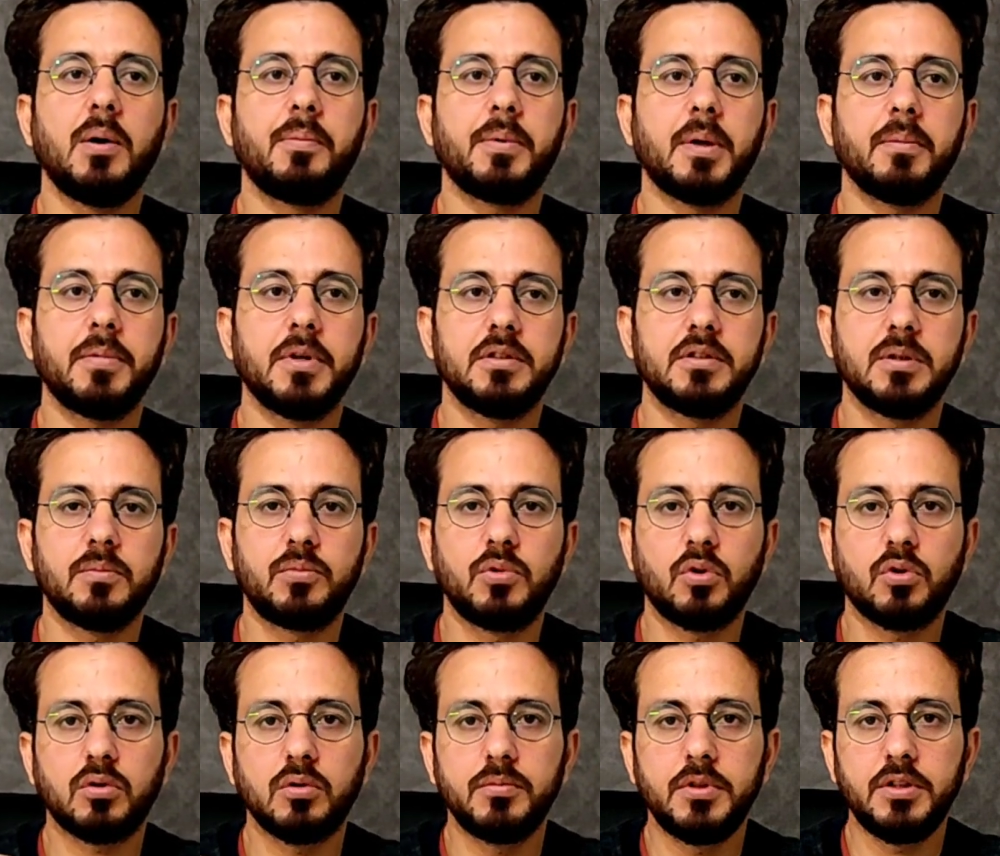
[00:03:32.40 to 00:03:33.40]
आपके पास जब
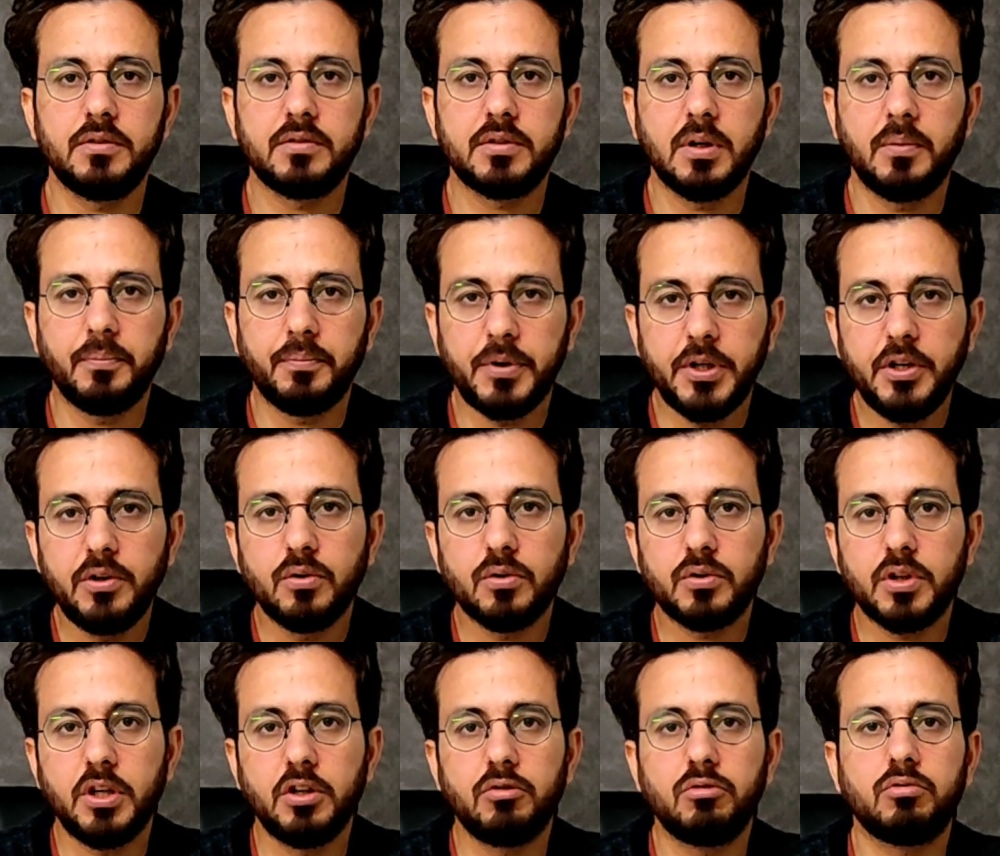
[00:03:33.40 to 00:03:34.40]
डॉक्यूमेंट्स कंप्लीट
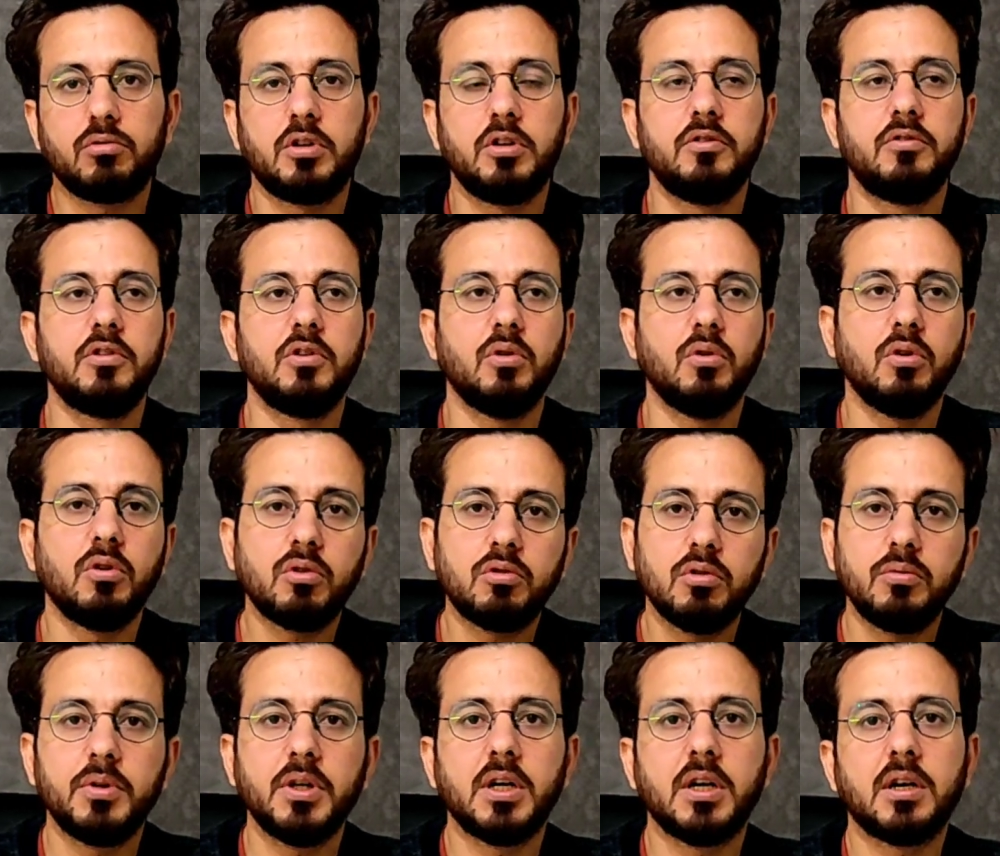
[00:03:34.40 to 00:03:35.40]
होते हैं तो किसी और
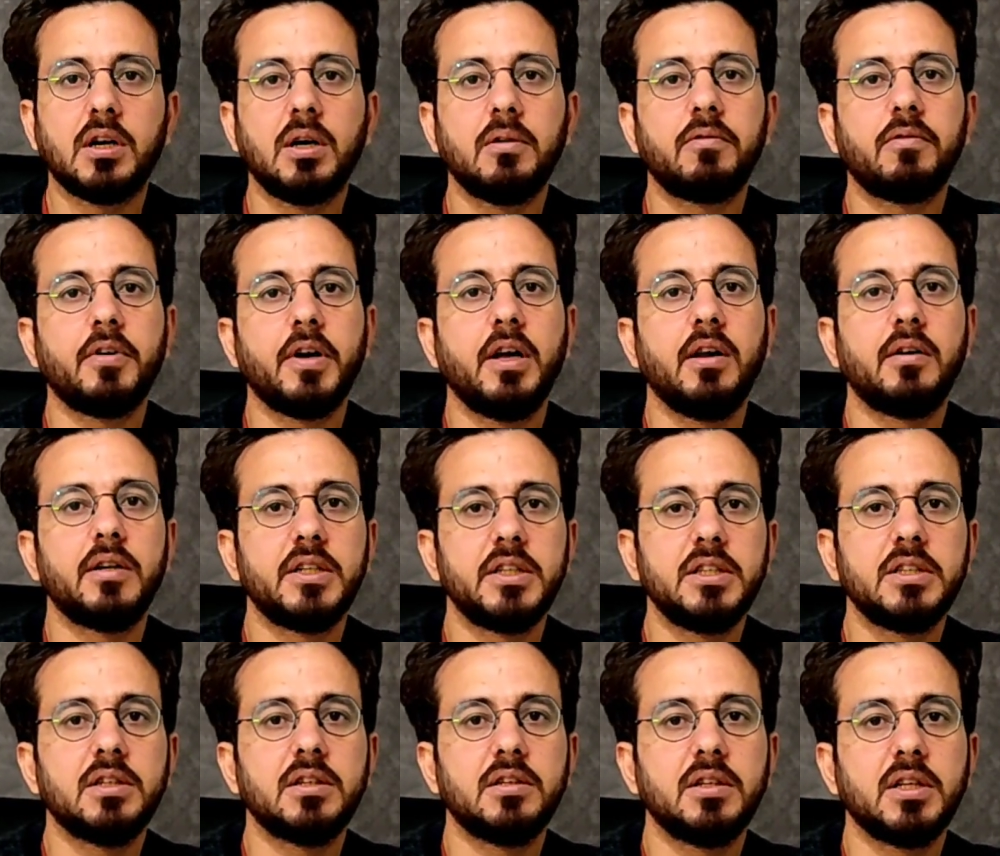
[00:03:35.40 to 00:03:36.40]
को भी अगर आप फाइल
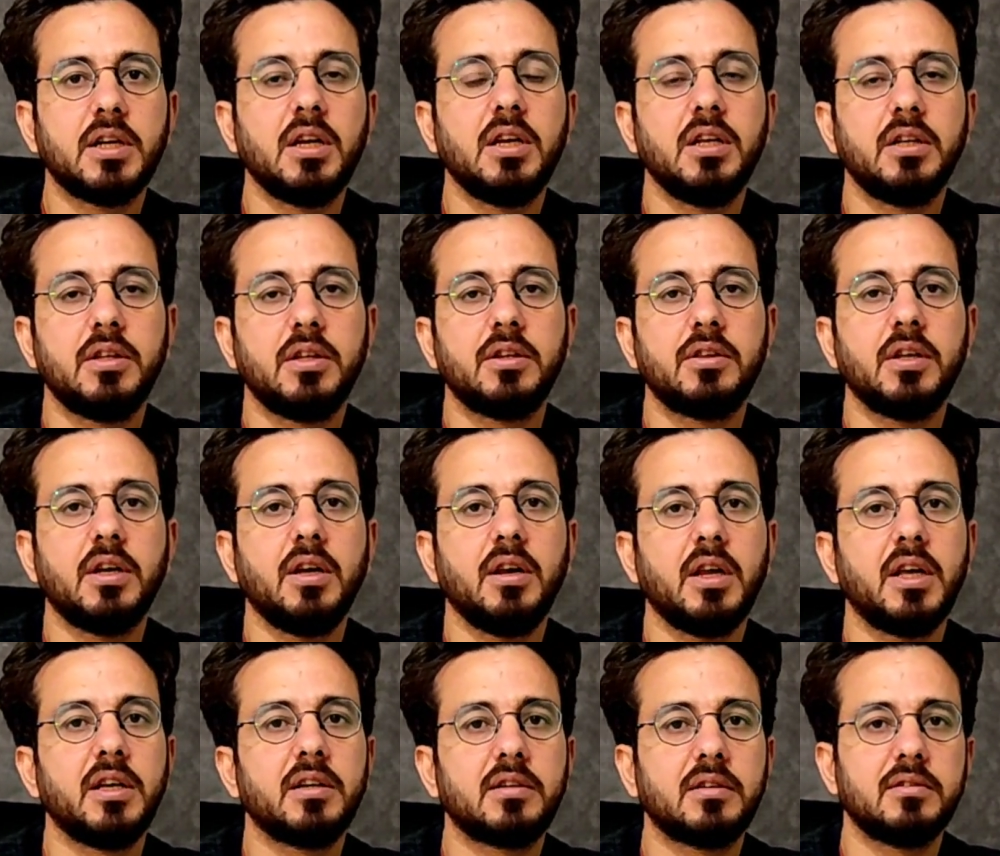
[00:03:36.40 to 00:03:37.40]
रेडी करने के लिए देते हैं
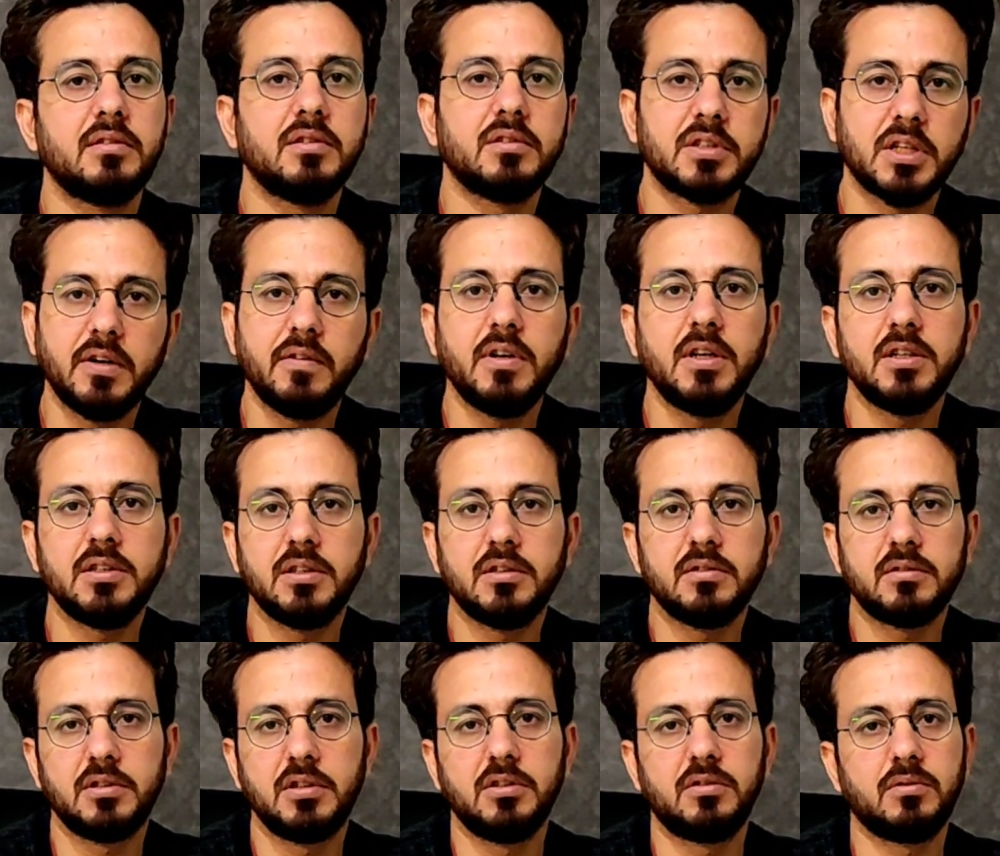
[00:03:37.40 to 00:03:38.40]
लाइक किसी ट्रैवल
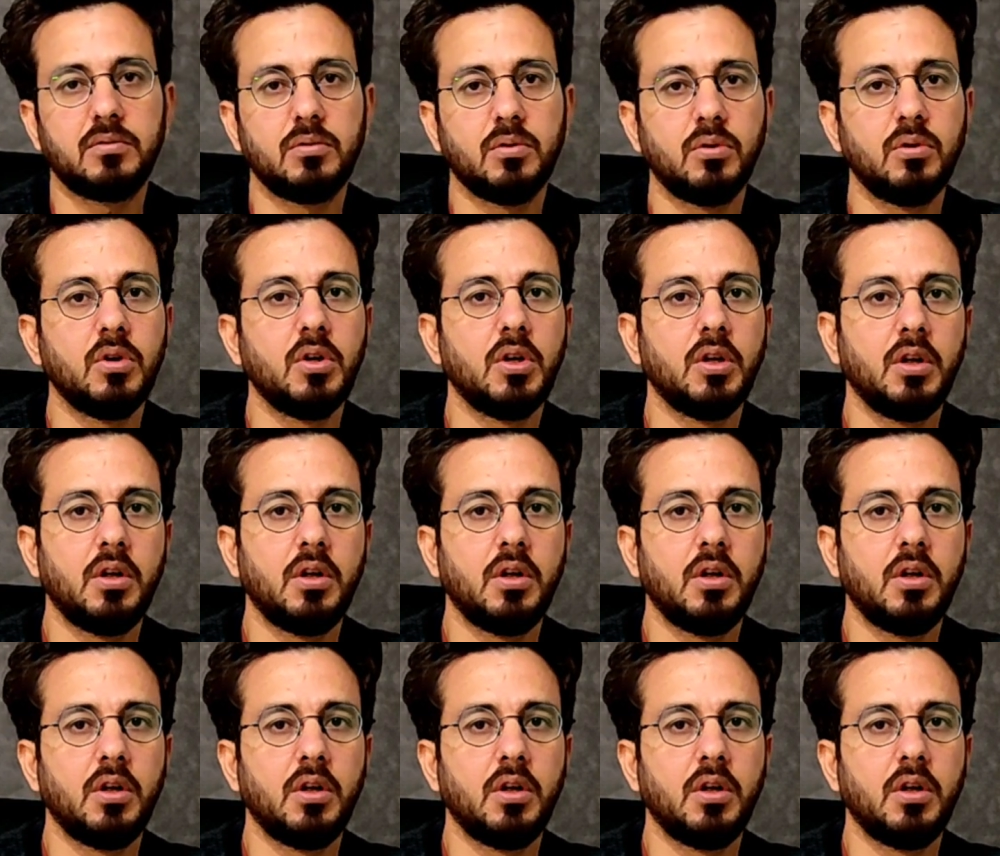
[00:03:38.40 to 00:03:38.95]
एजेंसीज को